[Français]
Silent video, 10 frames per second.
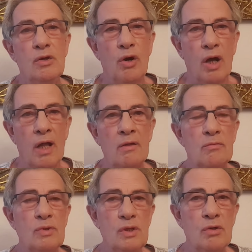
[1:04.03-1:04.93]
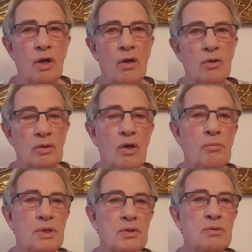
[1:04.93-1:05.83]
y aura, il y aura
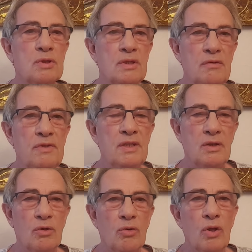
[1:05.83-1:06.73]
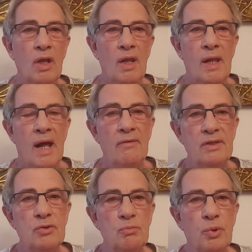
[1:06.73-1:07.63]
encore, bien sûr, des vidéos
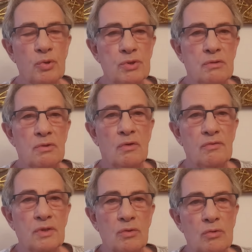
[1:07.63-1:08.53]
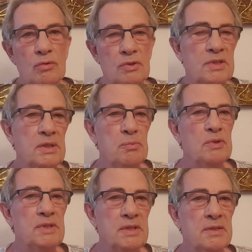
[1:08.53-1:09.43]
avec une pause d'environ six
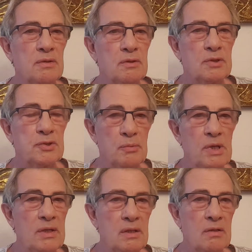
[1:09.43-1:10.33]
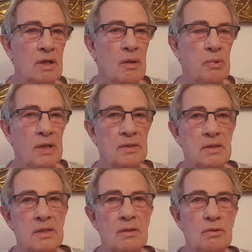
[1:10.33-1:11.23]
petites semaines à
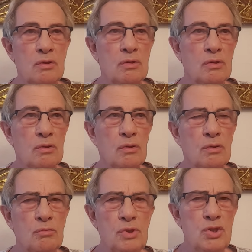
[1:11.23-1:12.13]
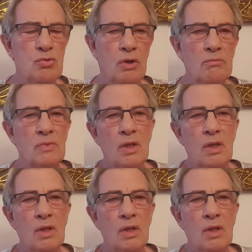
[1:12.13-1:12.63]
partir de mi-juin